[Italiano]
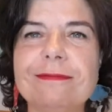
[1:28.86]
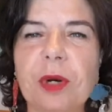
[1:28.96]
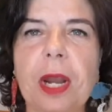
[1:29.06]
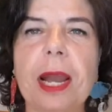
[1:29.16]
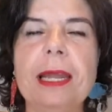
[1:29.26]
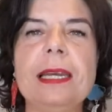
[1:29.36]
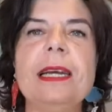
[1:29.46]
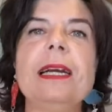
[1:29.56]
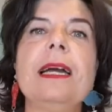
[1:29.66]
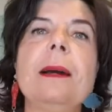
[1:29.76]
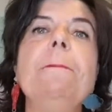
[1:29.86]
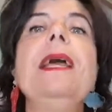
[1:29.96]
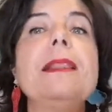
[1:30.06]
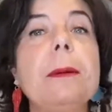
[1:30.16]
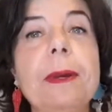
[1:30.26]
Ok.
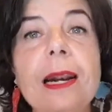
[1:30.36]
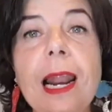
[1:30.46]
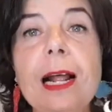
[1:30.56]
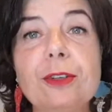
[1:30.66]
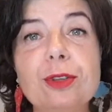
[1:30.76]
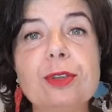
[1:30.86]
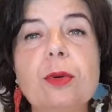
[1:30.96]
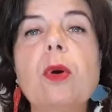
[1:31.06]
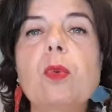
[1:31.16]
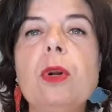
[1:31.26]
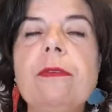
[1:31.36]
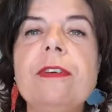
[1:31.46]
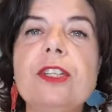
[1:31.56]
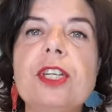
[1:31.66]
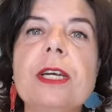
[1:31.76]
Mentre per l'altro suono, quello
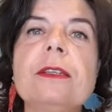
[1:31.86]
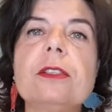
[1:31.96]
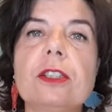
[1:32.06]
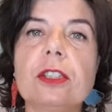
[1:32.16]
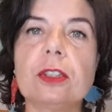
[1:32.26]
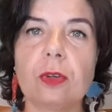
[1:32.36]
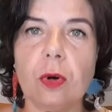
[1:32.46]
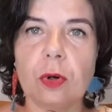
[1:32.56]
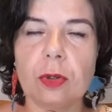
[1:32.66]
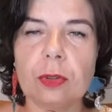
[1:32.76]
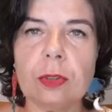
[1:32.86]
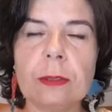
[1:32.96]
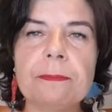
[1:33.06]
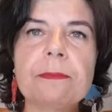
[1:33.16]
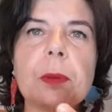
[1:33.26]
invece
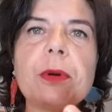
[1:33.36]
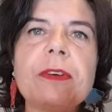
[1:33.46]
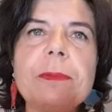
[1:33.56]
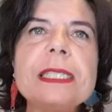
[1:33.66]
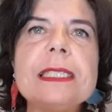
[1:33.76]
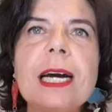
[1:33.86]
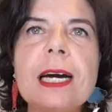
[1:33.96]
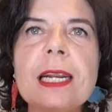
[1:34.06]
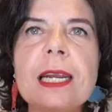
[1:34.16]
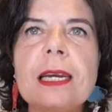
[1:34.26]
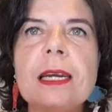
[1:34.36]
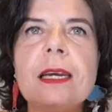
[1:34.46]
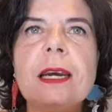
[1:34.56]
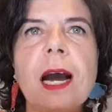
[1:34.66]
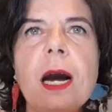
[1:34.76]
sonoro, prova a pensare a
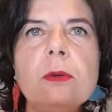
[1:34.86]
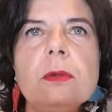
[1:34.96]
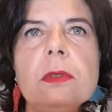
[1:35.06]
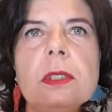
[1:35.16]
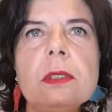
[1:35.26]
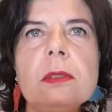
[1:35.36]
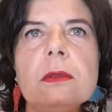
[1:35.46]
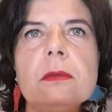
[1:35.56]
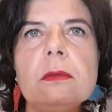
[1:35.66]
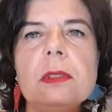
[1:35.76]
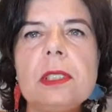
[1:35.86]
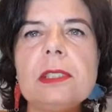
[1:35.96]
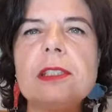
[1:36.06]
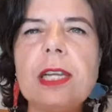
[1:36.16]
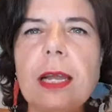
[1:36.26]
a un
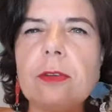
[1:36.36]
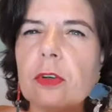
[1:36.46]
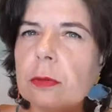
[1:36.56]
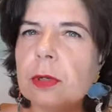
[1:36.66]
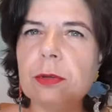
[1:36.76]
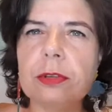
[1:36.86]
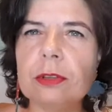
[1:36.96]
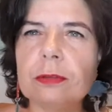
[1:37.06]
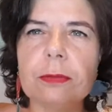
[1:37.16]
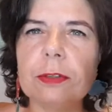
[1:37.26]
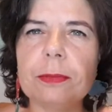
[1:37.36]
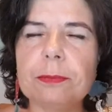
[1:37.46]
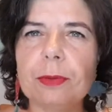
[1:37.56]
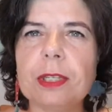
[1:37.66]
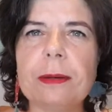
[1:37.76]
insetto, come, riusci, com, come
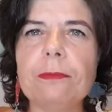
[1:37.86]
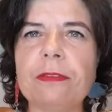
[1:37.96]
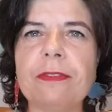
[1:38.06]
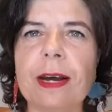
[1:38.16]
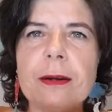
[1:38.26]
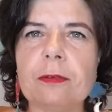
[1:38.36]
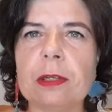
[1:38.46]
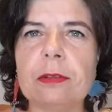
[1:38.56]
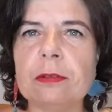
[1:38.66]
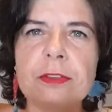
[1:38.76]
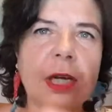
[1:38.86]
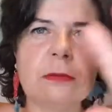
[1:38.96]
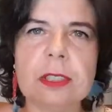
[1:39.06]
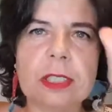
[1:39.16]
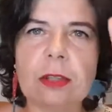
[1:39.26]
potremmo fare quando c'è
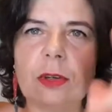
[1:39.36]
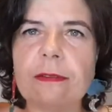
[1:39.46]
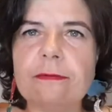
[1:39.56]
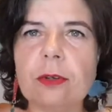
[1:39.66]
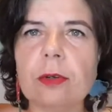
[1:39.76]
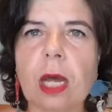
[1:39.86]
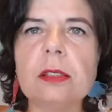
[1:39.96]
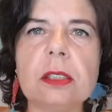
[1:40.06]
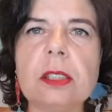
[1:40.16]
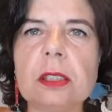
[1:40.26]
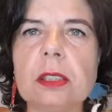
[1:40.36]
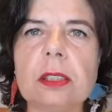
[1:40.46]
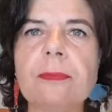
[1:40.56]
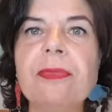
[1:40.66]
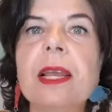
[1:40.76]
un insetto che vola, zzz.
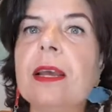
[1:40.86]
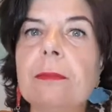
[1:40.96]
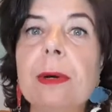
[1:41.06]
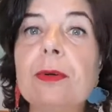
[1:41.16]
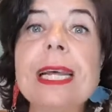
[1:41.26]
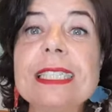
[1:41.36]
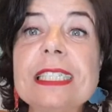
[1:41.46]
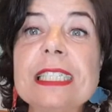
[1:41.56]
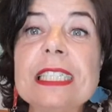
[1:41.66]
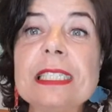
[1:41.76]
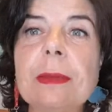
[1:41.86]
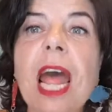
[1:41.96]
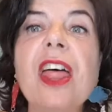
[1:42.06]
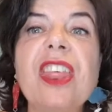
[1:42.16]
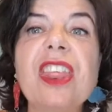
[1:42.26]
ma non è zzz, ma è